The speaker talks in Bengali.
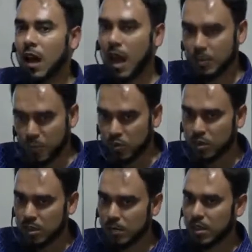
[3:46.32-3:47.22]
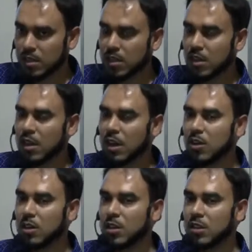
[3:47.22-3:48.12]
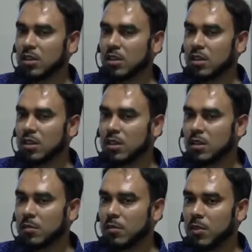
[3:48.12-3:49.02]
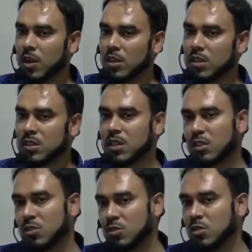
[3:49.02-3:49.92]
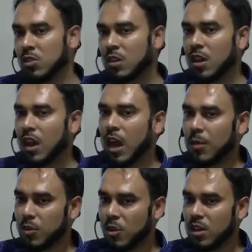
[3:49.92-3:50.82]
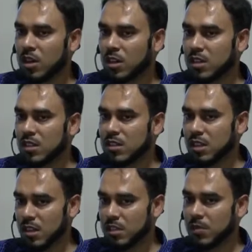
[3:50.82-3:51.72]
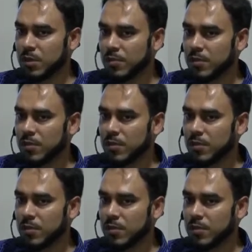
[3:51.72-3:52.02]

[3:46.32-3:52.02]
হাইপো হইতে পারে তাই না এগারোটা বারোটার দিকে বারোটার দিকে যায় কিন্তু হাইপো হওয়ার একটা রিস্ক থেকে যাবে